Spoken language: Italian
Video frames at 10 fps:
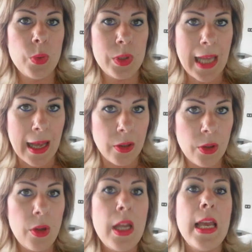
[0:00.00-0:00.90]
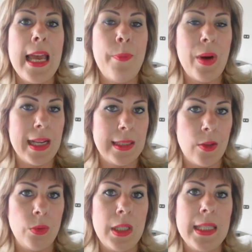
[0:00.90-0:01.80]
un sacco e può
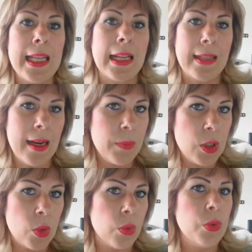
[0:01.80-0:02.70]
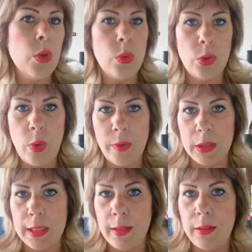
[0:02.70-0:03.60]
essere utilizzata al bisogno una o due
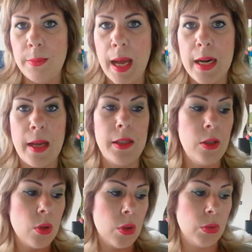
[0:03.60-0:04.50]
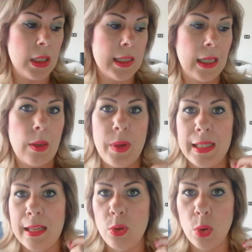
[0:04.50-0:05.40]
volte a settimana io l'ho utilizzato per
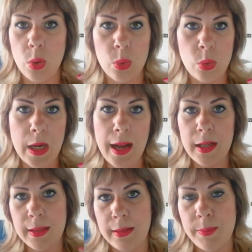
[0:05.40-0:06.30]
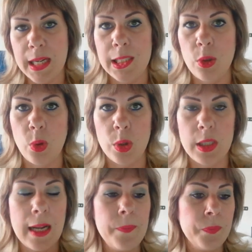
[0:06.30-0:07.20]
adesso una la settimana scorsa
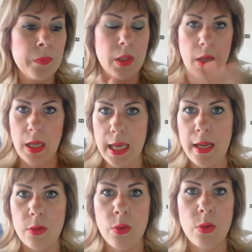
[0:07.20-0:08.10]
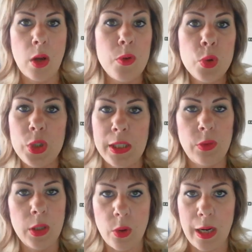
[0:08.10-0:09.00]
rossa e non, ho, non
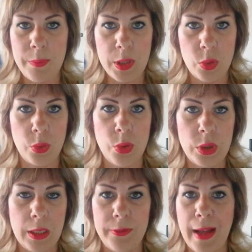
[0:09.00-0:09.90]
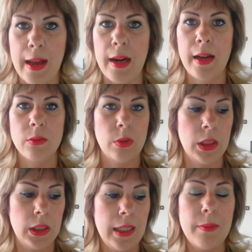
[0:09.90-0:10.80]
sento ancora il bisogno di rifarla,
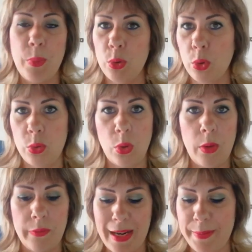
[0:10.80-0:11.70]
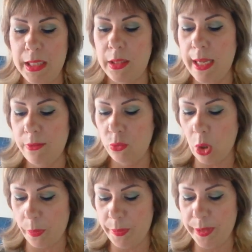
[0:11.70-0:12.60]
quindi prodotto veramente
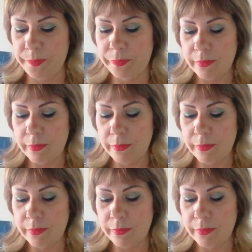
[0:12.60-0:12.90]
top.